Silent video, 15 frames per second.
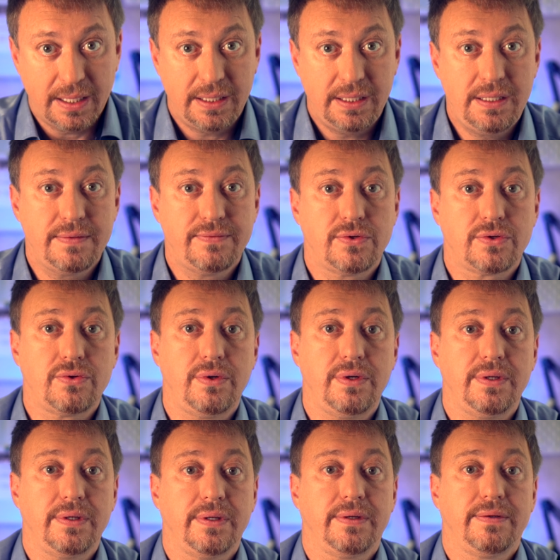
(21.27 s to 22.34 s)
И его
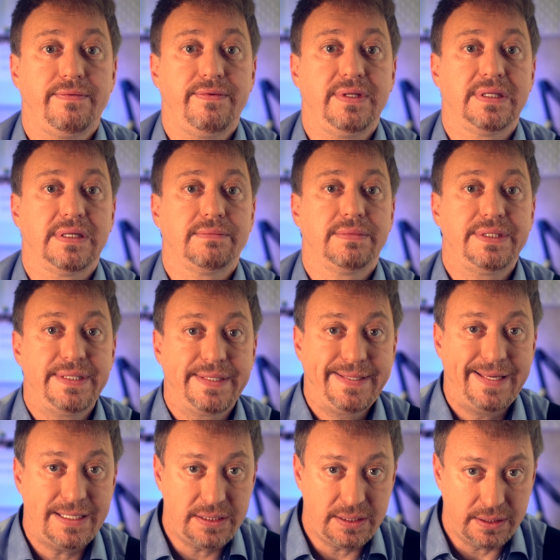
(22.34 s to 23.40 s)
роль в винном
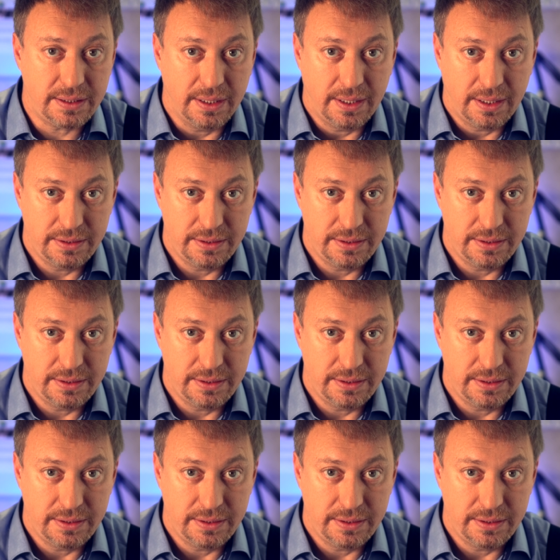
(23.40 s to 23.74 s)
этикете